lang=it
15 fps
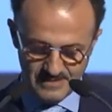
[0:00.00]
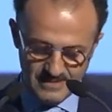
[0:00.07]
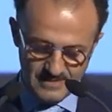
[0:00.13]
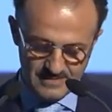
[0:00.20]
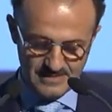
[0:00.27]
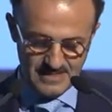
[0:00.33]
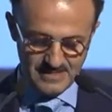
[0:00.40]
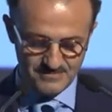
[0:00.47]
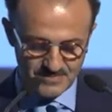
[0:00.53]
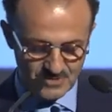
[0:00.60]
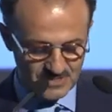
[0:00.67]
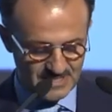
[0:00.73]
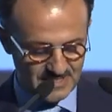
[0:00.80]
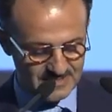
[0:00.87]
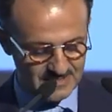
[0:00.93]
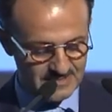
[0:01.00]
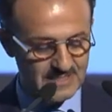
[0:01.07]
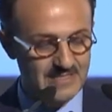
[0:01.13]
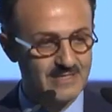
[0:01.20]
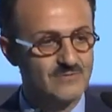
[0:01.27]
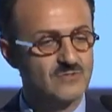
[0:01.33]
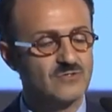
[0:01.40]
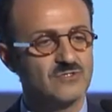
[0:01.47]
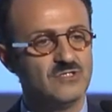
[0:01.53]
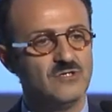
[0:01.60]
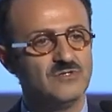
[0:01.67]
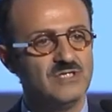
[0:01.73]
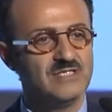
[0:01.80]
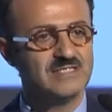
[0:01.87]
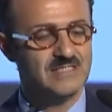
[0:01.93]
dell'importanza del lavoro di
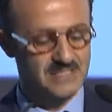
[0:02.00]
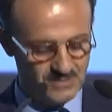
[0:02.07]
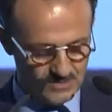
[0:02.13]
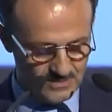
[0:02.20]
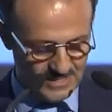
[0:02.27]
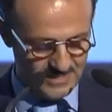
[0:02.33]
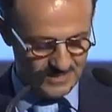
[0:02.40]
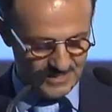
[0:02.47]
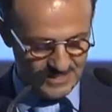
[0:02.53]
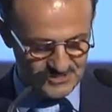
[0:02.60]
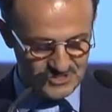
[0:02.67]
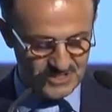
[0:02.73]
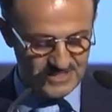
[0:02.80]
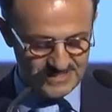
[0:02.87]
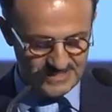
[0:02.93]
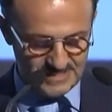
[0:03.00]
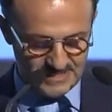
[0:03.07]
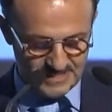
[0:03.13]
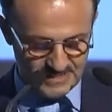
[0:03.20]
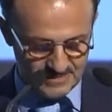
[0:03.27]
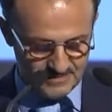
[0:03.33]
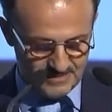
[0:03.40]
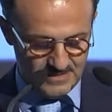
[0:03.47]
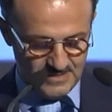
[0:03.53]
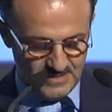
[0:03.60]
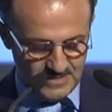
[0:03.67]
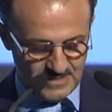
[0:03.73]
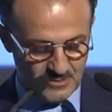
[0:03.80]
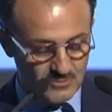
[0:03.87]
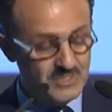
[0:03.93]
ogni singola agenzia,
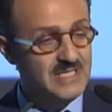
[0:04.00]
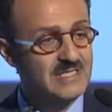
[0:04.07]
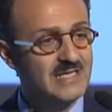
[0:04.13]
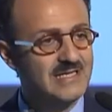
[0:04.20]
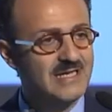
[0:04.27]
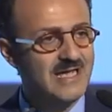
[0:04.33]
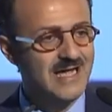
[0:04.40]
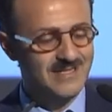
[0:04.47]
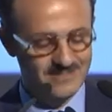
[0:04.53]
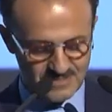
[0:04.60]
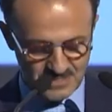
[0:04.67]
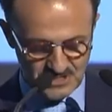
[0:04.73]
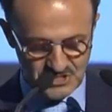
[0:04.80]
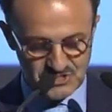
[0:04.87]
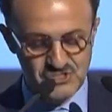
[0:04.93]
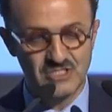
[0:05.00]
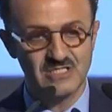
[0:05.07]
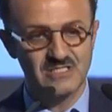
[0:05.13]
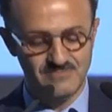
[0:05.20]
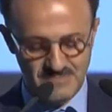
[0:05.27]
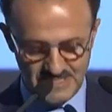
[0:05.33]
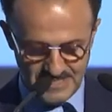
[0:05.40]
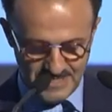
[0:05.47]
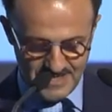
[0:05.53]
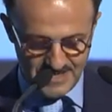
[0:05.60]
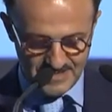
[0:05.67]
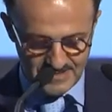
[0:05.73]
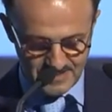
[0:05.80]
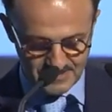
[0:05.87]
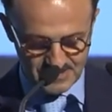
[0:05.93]
che unite alle altre decine di
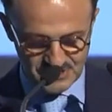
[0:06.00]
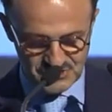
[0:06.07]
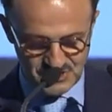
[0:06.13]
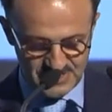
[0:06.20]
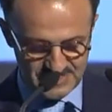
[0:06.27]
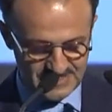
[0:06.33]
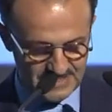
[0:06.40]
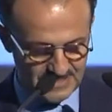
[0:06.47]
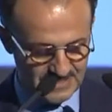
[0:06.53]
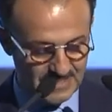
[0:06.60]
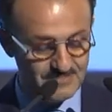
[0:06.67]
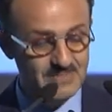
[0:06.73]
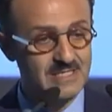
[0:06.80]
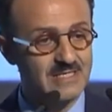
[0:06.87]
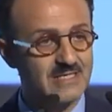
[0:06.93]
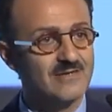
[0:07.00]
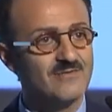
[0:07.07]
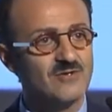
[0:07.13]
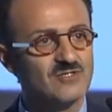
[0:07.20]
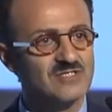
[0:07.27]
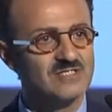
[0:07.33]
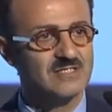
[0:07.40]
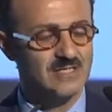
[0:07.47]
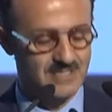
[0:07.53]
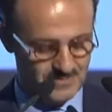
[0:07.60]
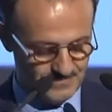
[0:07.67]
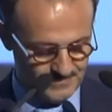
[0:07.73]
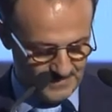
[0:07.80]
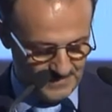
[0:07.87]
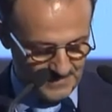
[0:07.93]
migliaia di agenzie, la mia, la vostra,
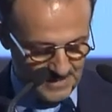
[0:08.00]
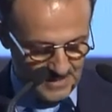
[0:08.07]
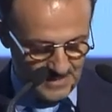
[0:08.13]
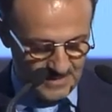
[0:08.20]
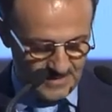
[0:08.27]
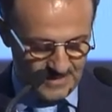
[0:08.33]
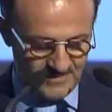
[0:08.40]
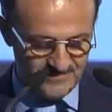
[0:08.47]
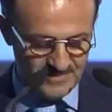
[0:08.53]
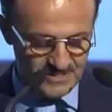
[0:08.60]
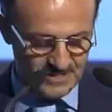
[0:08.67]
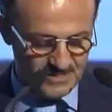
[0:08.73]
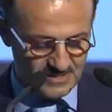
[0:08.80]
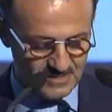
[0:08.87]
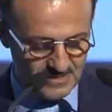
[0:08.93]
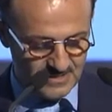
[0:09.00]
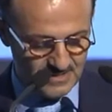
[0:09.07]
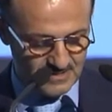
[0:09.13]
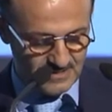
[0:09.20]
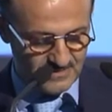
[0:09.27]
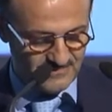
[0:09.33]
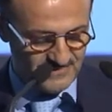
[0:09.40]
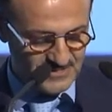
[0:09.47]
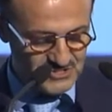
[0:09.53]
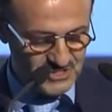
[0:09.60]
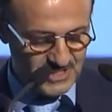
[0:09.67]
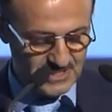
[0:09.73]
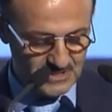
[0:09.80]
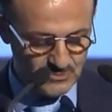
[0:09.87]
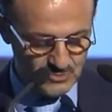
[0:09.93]
la fa, eh, fa,
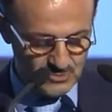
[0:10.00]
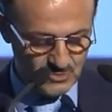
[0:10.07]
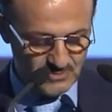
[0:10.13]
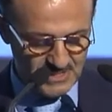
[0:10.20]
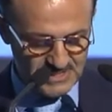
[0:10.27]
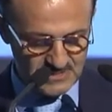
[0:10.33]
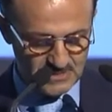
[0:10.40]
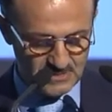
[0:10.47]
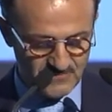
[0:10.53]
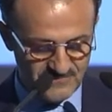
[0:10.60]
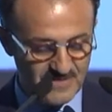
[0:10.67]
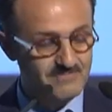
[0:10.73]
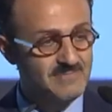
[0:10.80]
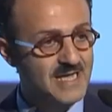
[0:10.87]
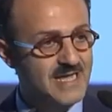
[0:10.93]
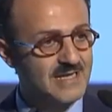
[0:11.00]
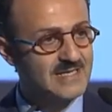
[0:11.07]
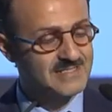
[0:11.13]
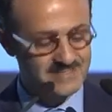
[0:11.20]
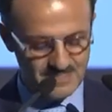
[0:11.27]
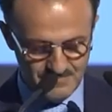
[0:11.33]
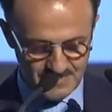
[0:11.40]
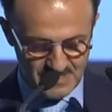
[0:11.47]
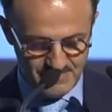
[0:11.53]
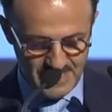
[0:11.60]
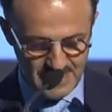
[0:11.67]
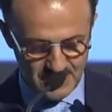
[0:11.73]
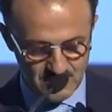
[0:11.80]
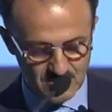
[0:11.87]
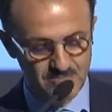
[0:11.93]
girare tutto questo e lo fa bene, sempre
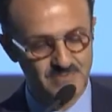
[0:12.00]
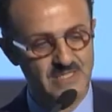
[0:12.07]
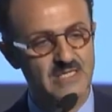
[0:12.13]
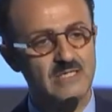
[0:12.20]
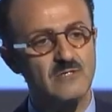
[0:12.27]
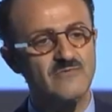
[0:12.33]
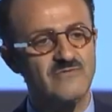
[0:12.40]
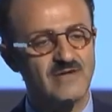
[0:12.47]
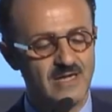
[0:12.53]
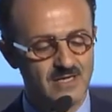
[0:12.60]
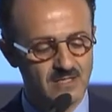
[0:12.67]
meglio, perché lo fa